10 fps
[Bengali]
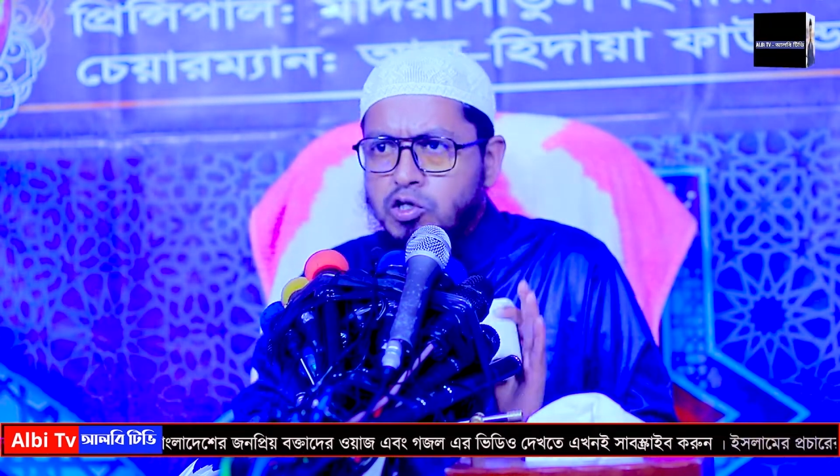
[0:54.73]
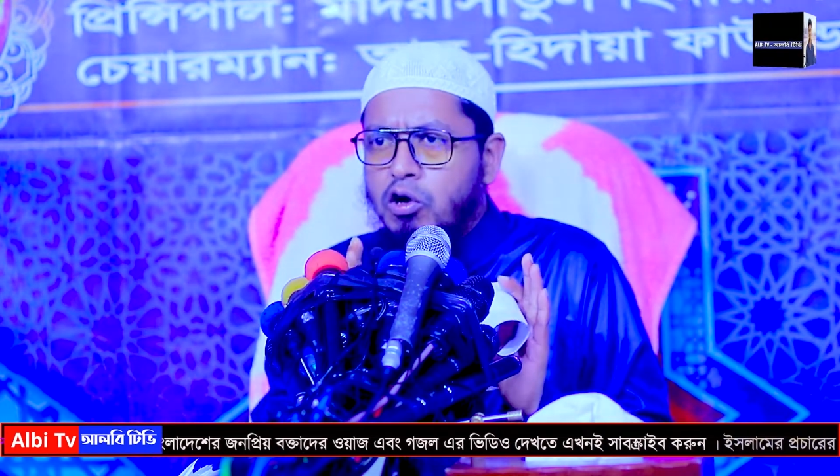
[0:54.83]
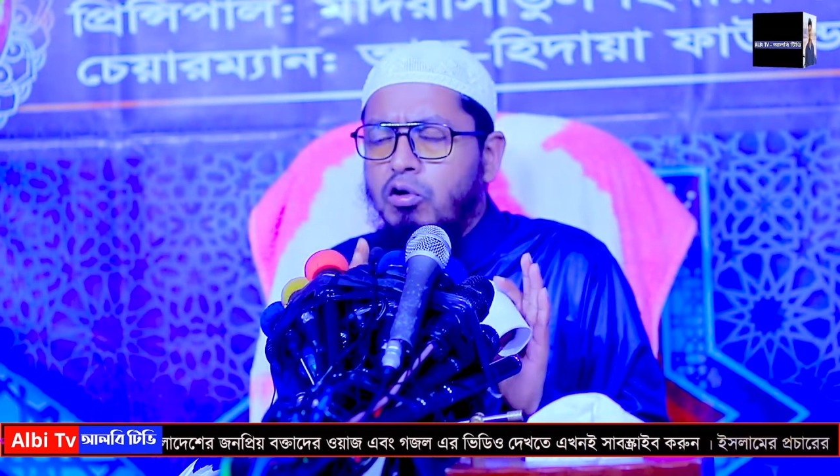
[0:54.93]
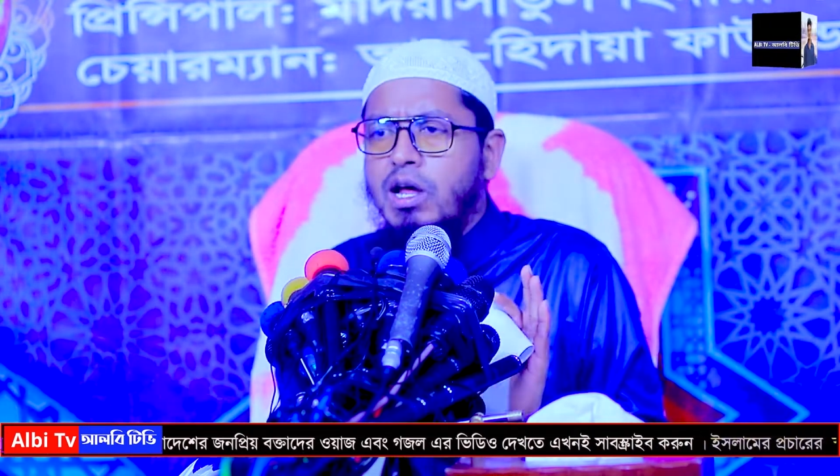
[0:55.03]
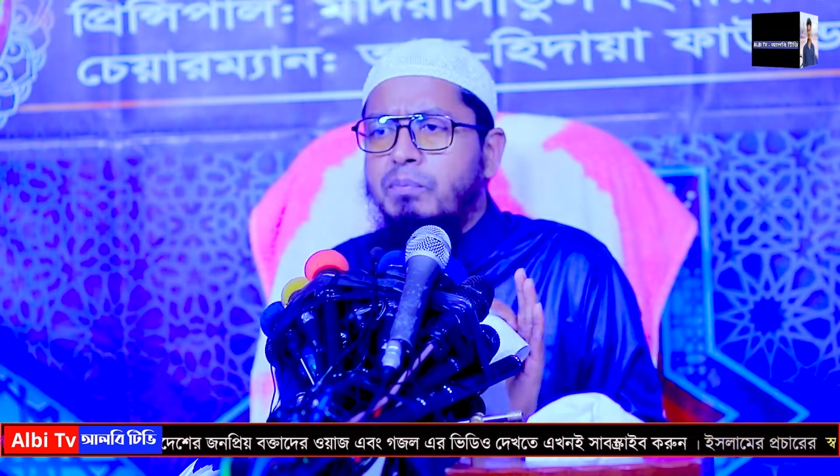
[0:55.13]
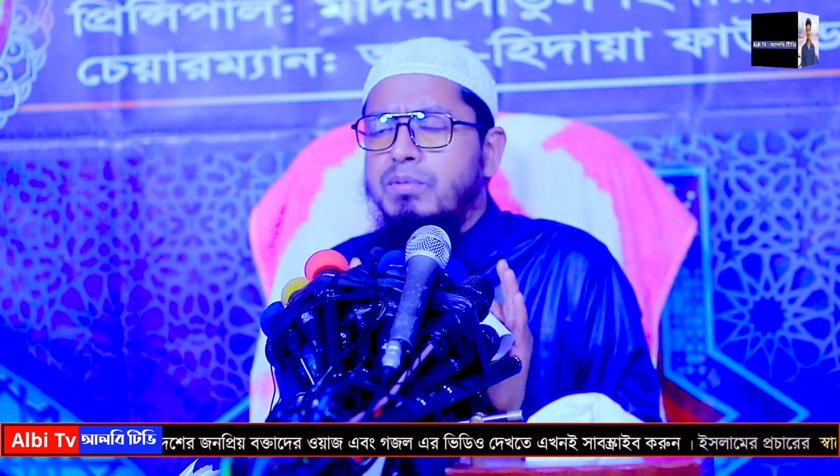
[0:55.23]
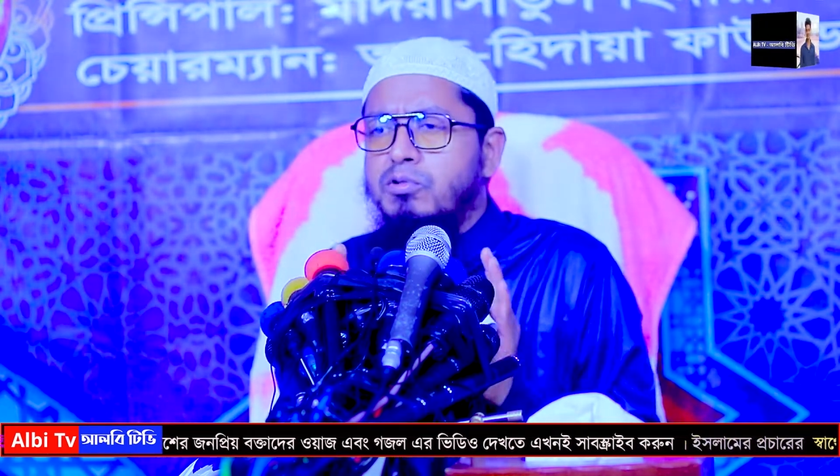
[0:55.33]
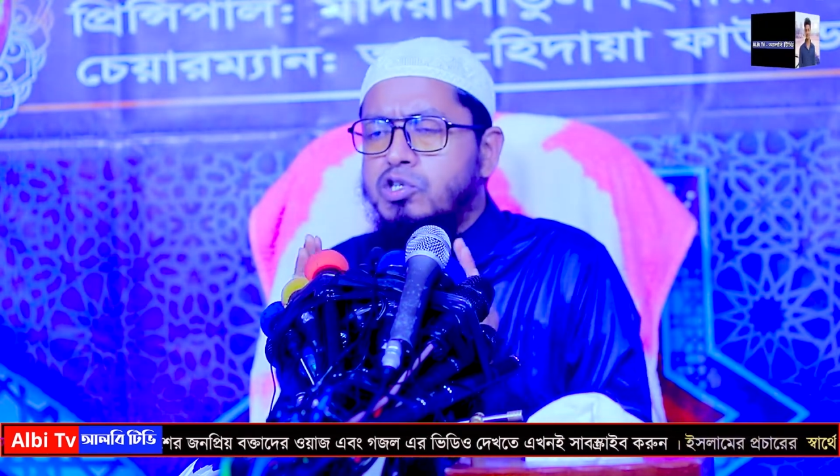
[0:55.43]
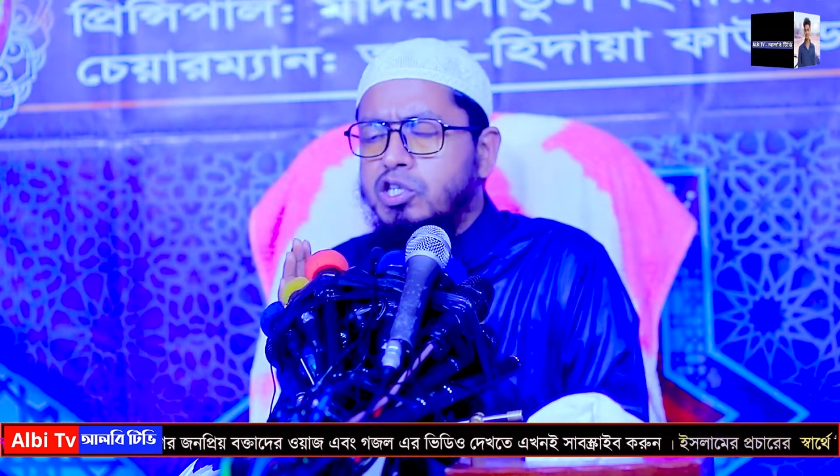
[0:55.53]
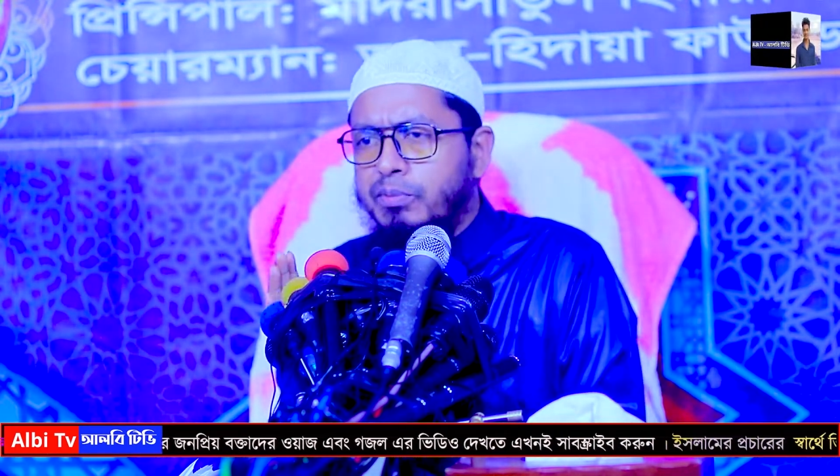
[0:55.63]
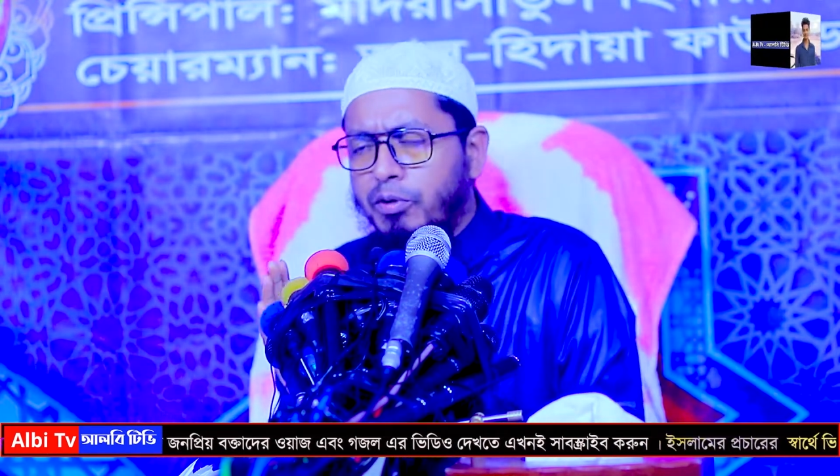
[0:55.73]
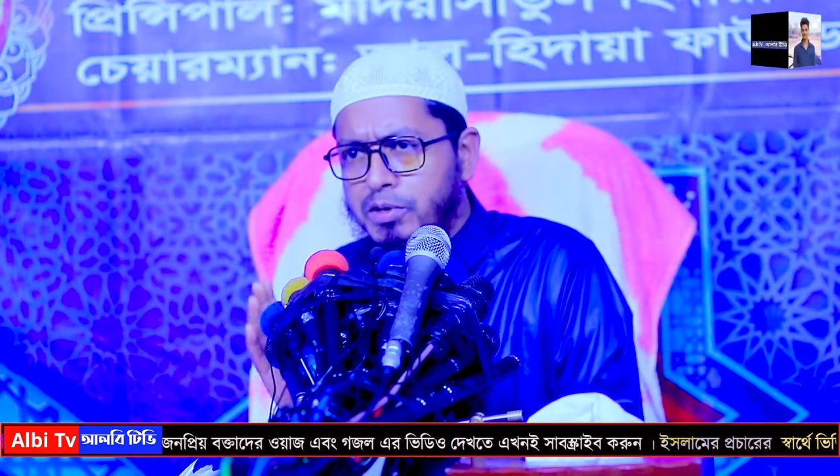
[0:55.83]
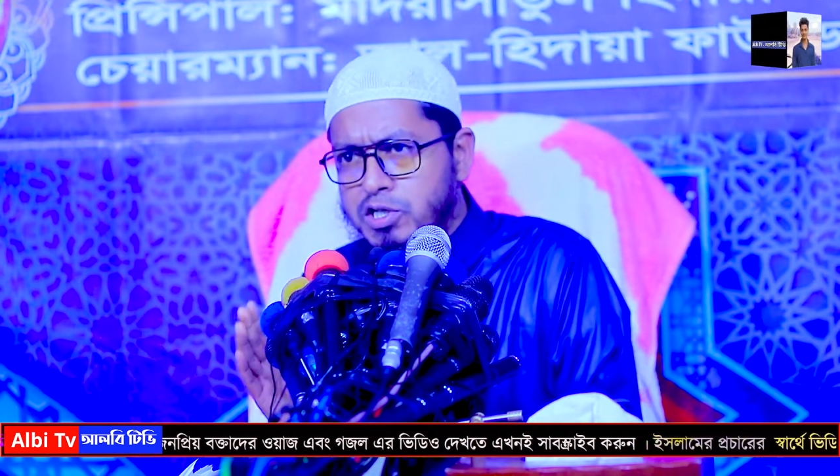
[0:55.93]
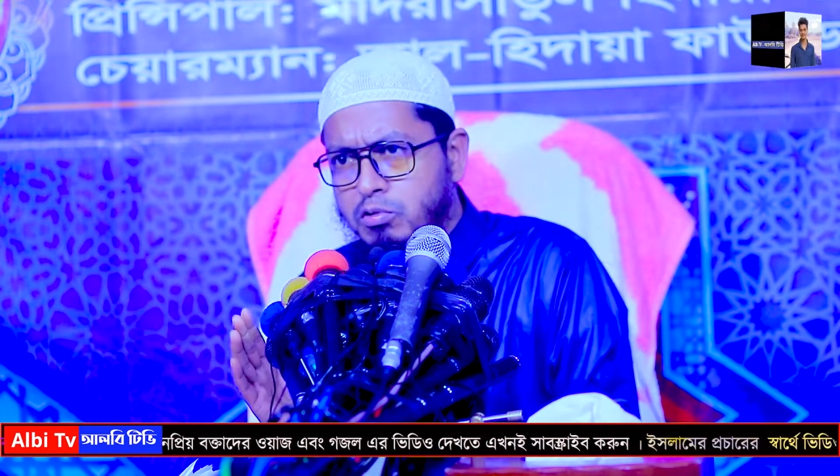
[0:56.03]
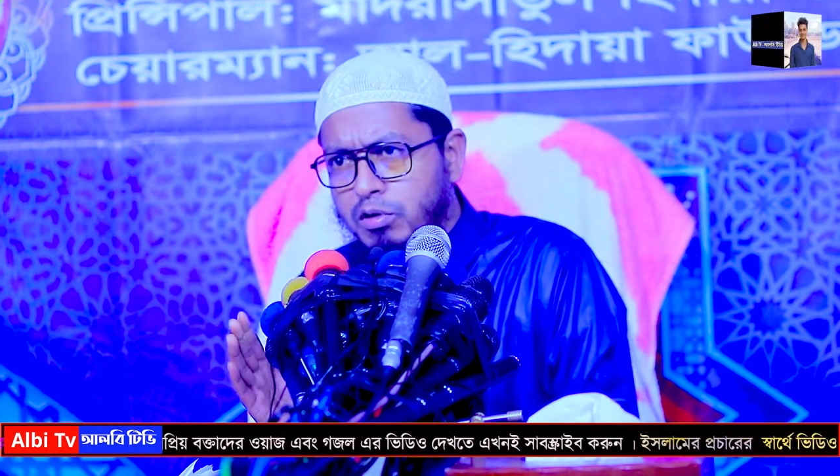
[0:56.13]
যখন আপনি মসজিদে
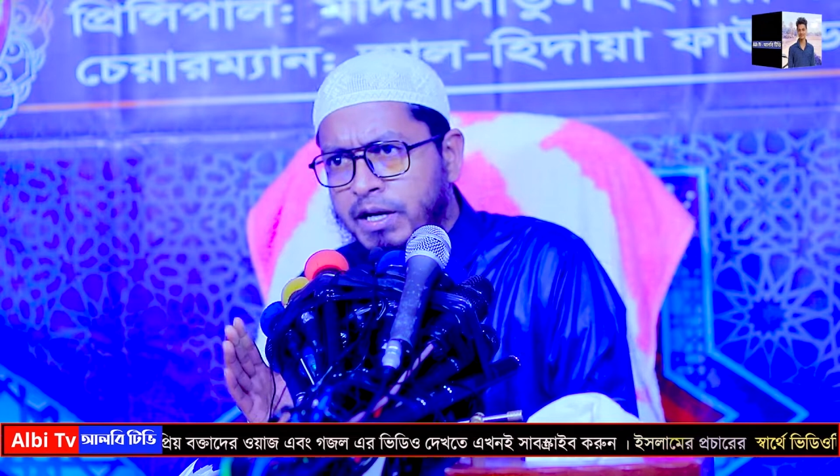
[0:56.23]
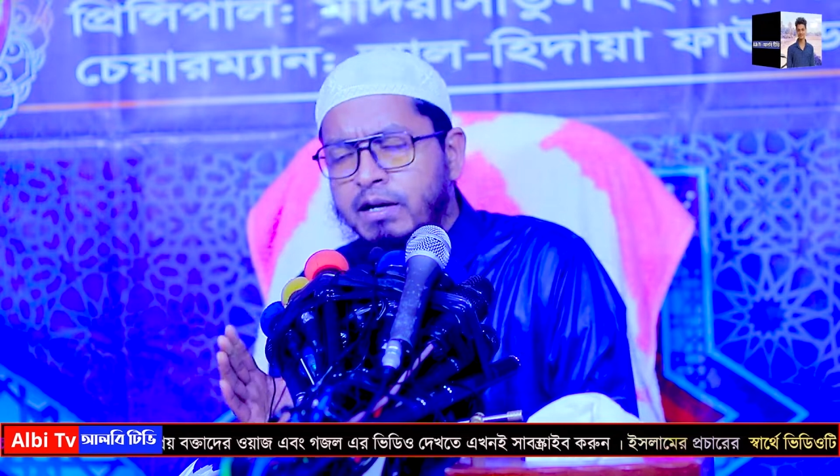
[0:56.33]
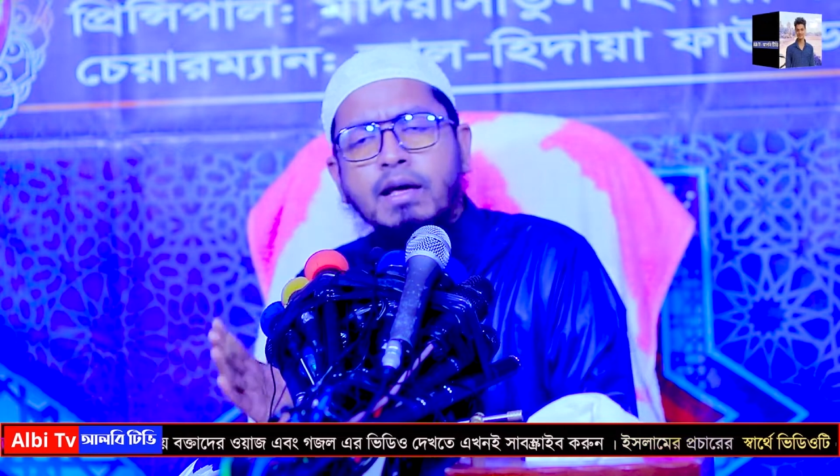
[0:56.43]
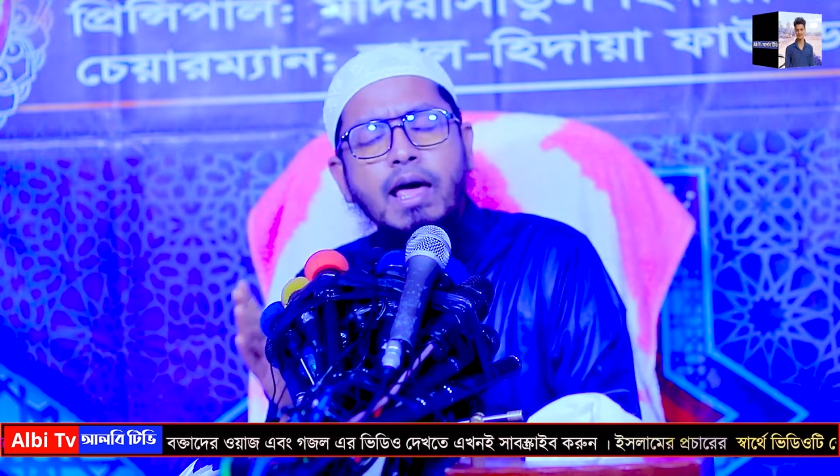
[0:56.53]
প্রবেশ করবেন